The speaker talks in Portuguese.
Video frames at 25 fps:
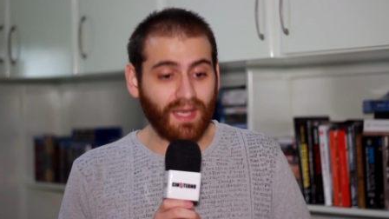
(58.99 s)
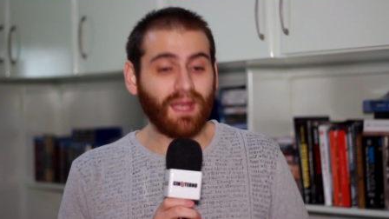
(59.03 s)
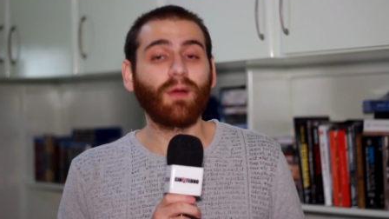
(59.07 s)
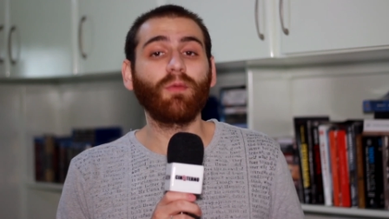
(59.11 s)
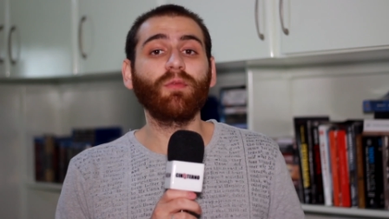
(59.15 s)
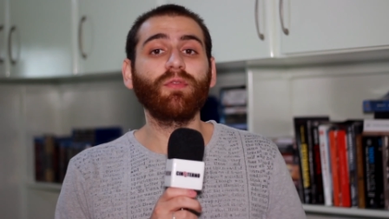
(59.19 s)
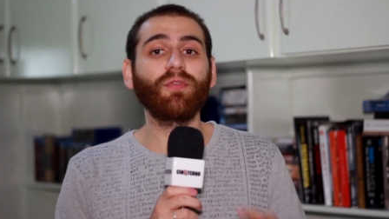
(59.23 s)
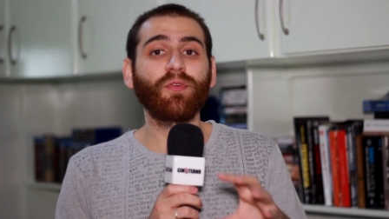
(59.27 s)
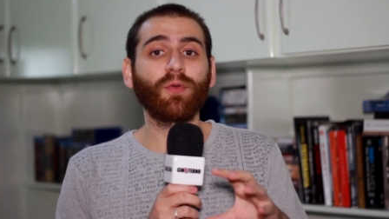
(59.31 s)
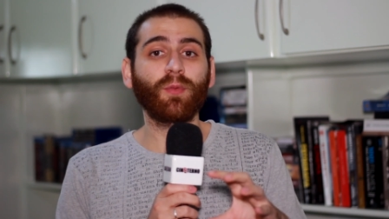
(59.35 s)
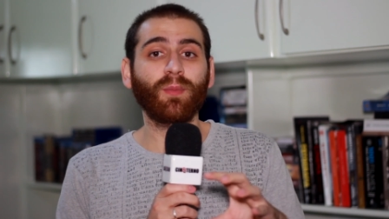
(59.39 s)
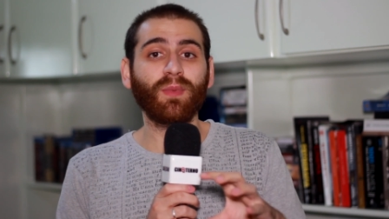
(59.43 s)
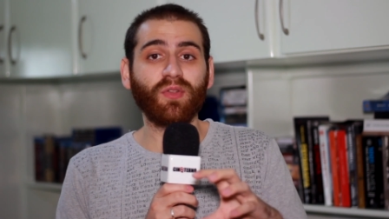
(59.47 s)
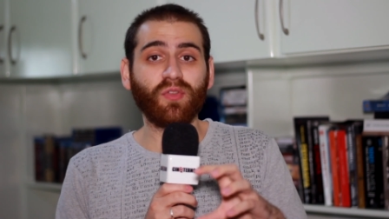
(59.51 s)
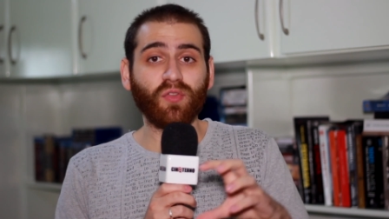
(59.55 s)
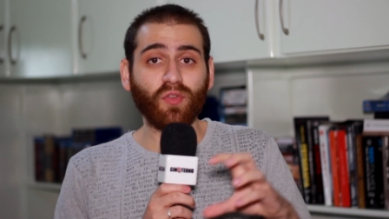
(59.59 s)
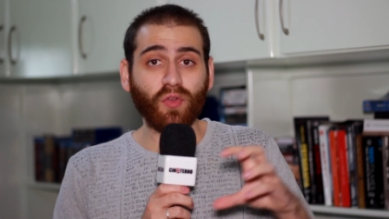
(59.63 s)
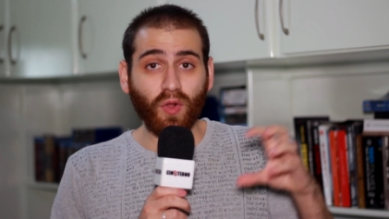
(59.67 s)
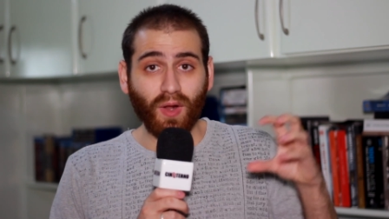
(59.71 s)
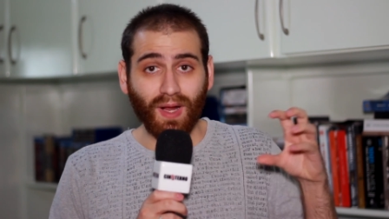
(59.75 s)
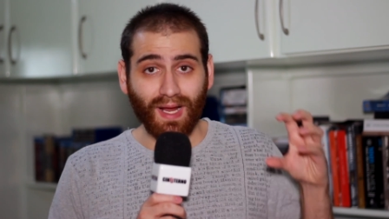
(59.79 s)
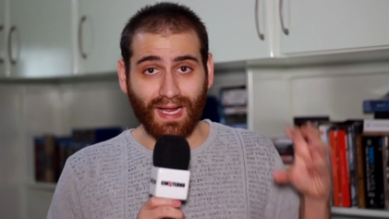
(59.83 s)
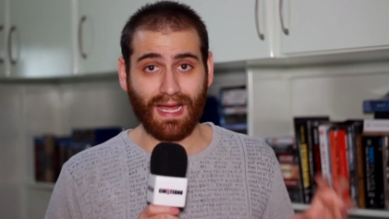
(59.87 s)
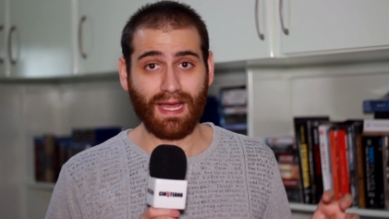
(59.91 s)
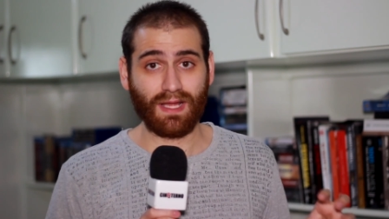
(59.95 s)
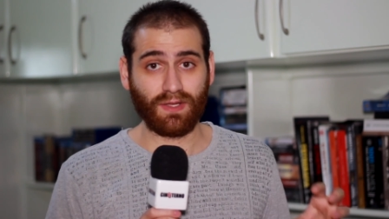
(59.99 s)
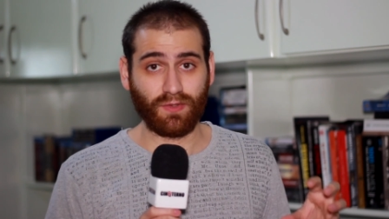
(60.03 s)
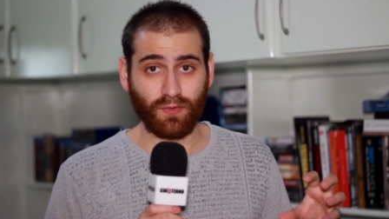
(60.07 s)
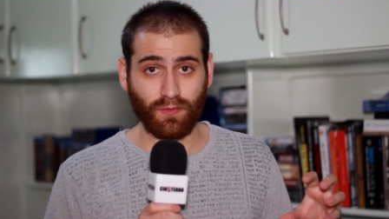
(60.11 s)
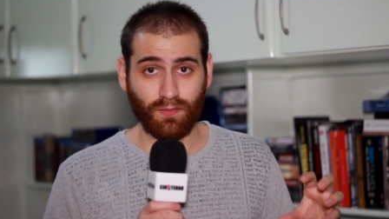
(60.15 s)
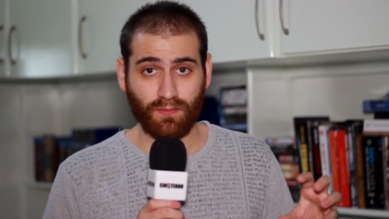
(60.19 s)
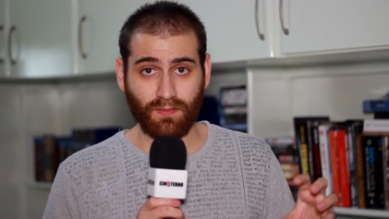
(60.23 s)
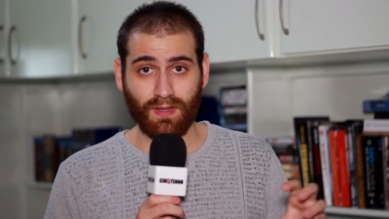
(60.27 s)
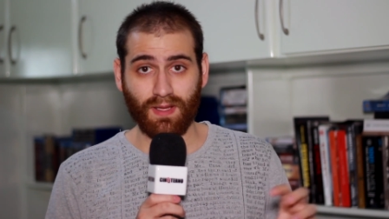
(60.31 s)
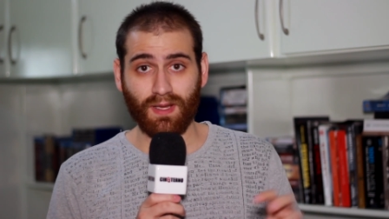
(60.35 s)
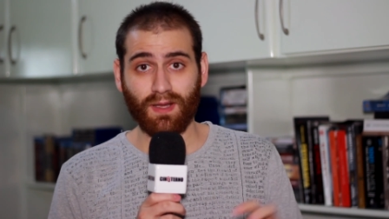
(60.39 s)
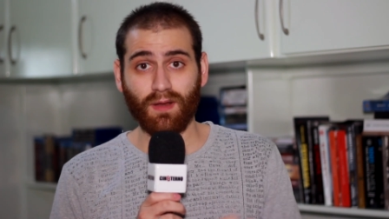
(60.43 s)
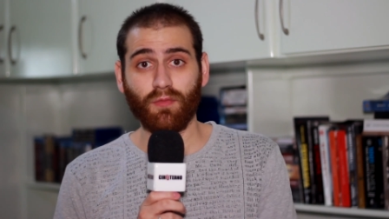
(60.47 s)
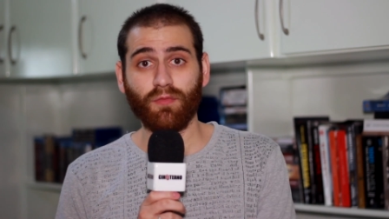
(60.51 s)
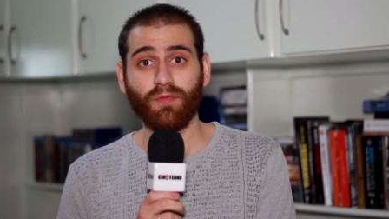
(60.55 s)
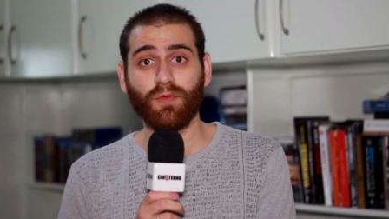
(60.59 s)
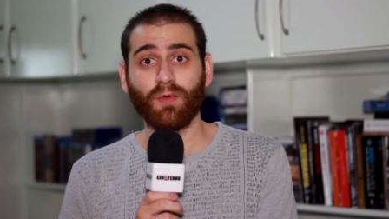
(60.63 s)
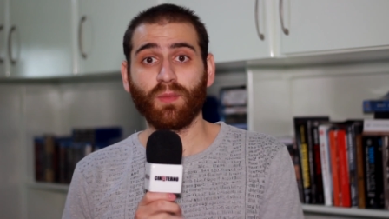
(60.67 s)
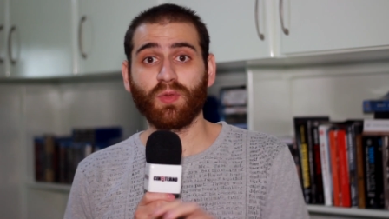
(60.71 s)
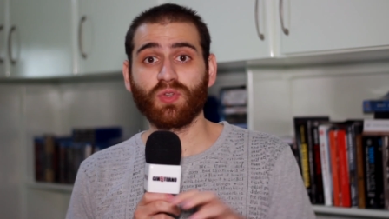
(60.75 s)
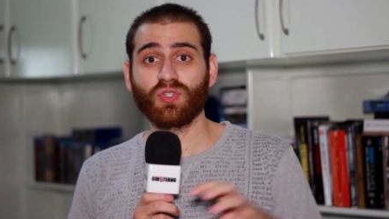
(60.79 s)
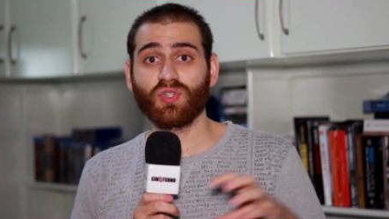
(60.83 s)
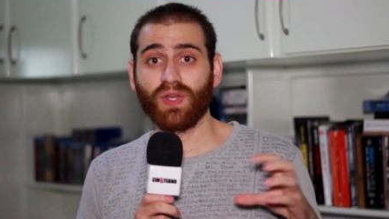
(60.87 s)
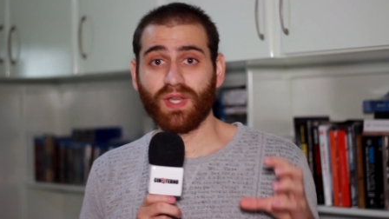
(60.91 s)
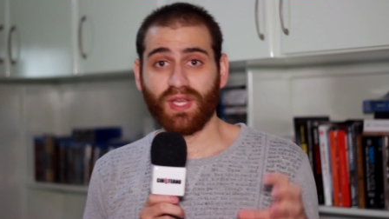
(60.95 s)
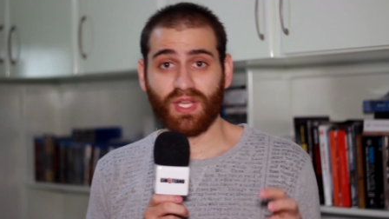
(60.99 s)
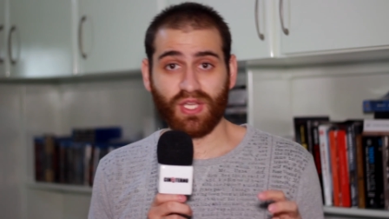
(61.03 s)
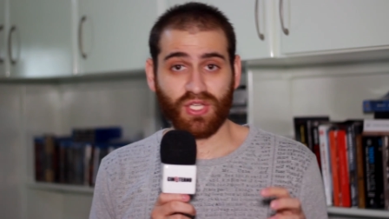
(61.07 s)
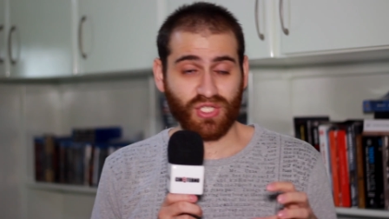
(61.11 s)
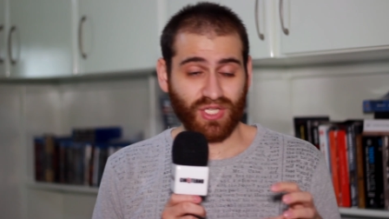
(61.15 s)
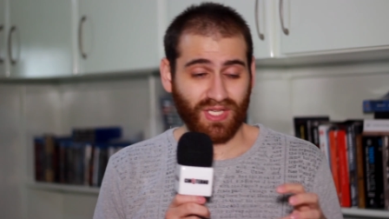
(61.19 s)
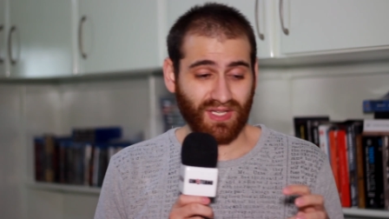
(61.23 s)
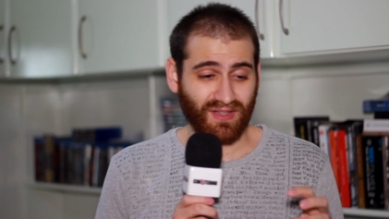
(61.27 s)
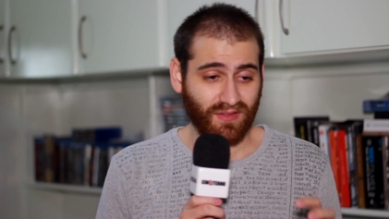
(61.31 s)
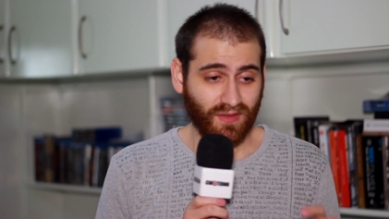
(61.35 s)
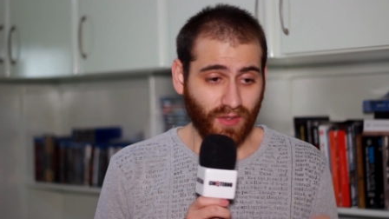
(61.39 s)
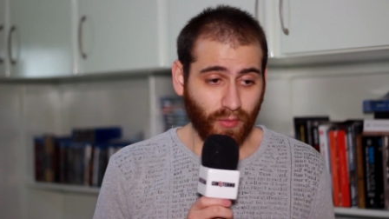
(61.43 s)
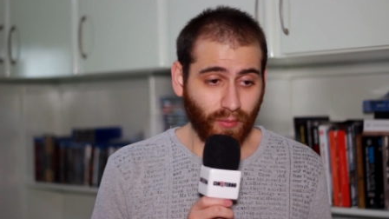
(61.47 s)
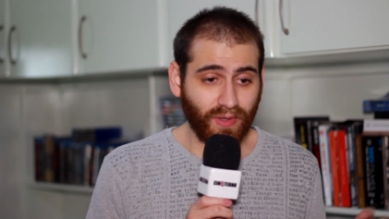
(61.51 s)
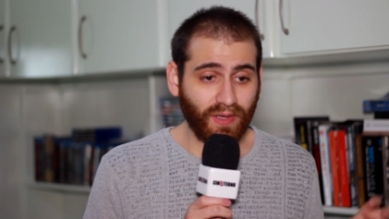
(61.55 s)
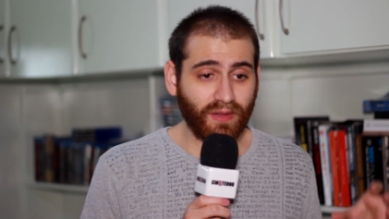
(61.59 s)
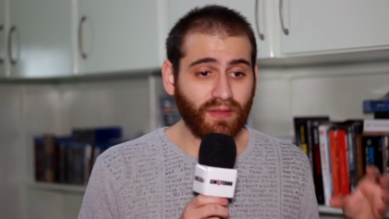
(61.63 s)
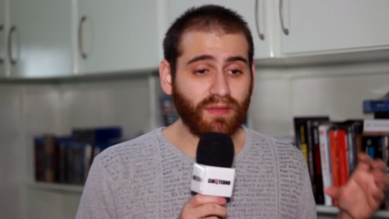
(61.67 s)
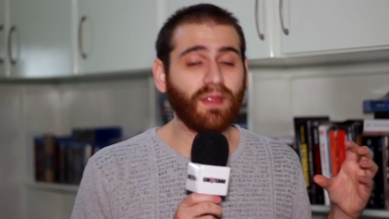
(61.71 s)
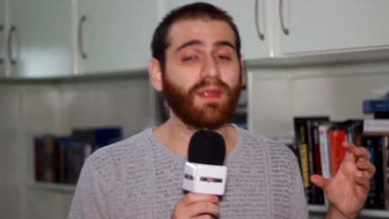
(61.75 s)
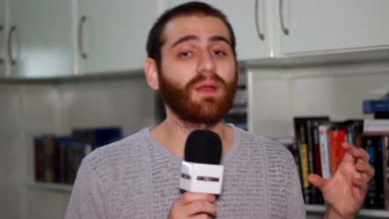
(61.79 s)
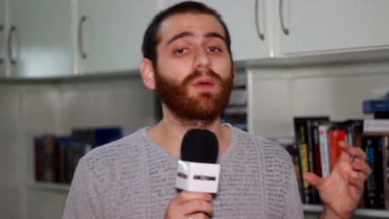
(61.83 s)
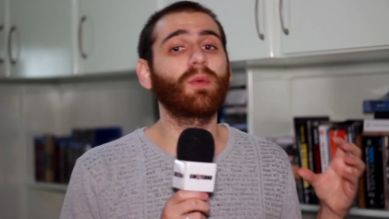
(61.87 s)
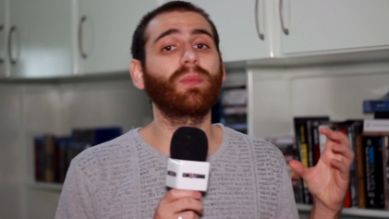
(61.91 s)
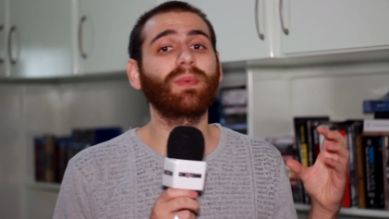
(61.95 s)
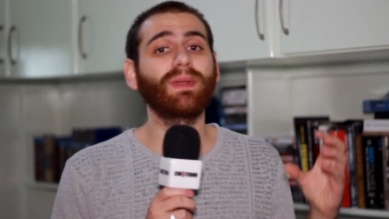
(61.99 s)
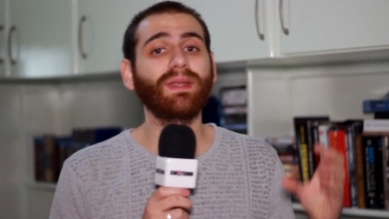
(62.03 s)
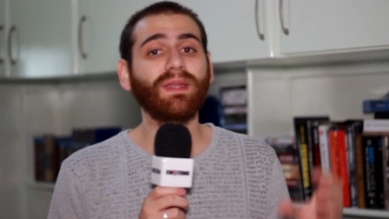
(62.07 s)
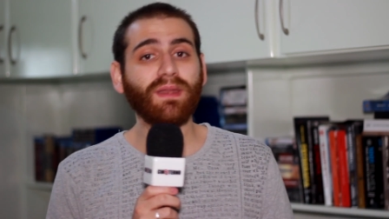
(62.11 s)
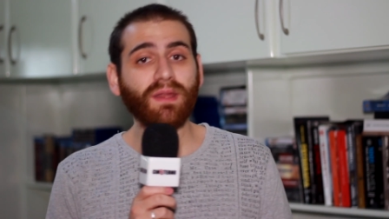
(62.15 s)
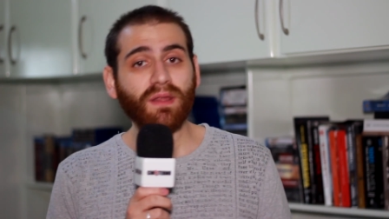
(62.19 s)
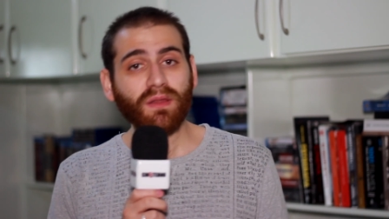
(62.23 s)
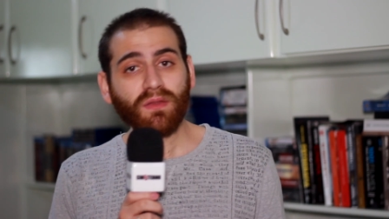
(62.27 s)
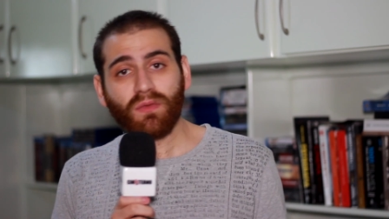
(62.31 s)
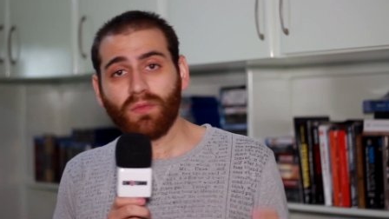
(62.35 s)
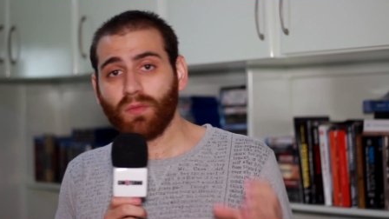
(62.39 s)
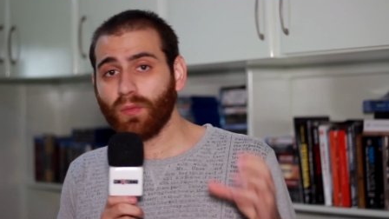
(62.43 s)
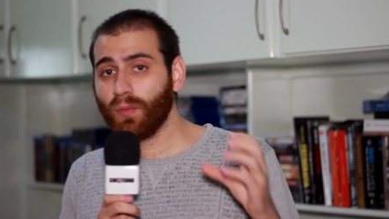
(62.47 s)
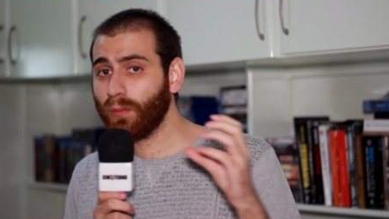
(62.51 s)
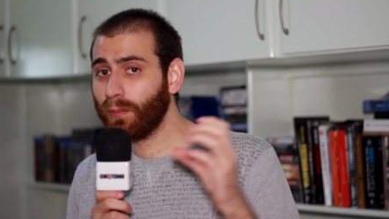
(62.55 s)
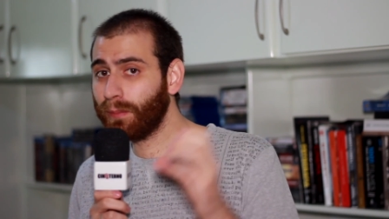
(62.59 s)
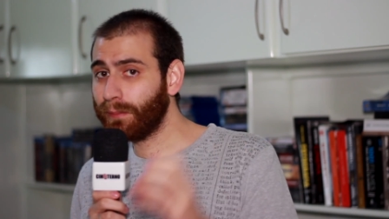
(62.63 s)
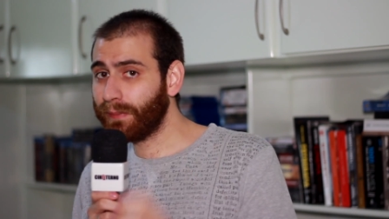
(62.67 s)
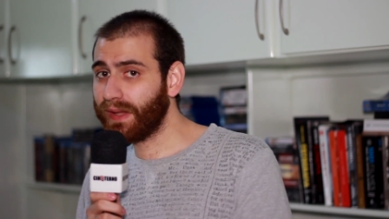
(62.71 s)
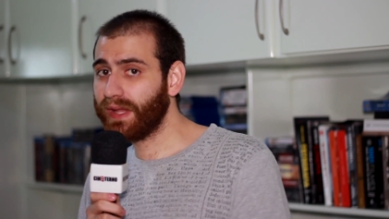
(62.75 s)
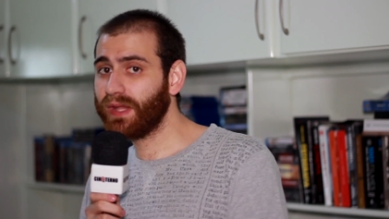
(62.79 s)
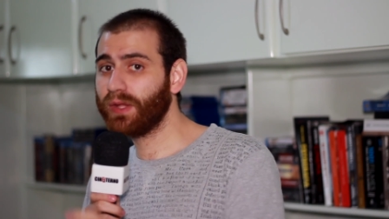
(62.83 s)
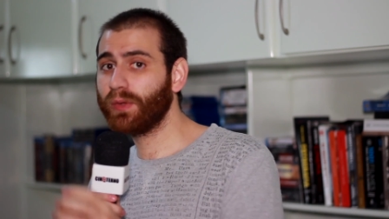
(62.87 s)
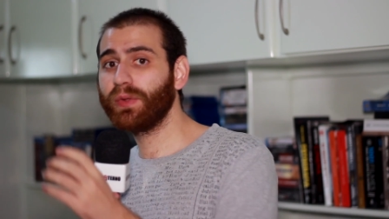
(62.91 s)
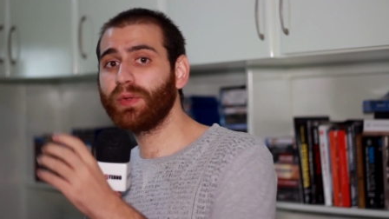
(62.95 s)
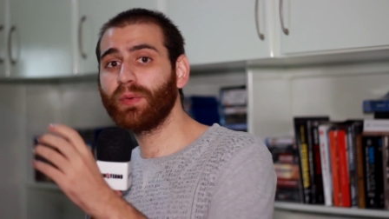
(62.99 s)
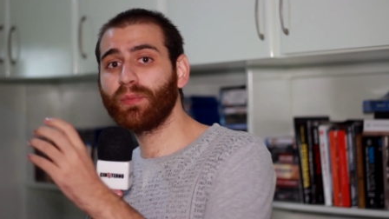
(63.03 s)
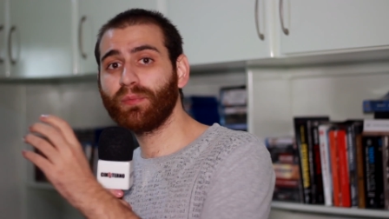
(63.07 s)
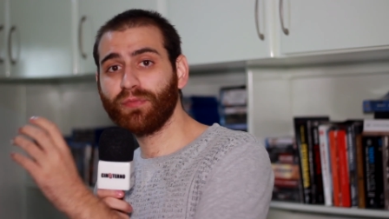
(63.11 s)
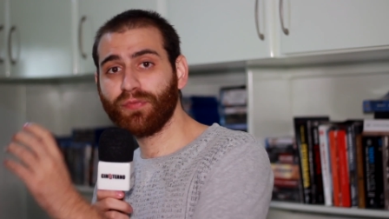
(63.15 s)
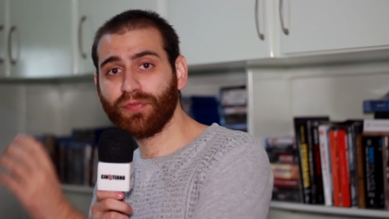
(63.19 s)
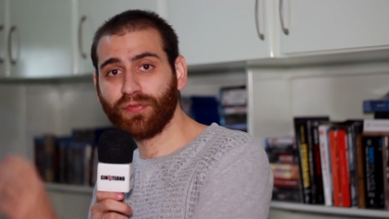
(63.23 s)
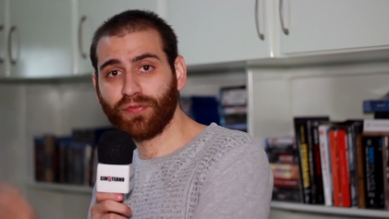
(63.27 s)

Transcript: ele é um filme deslocado. Ele é um filme de origem. Então ele tem um início, um meio e um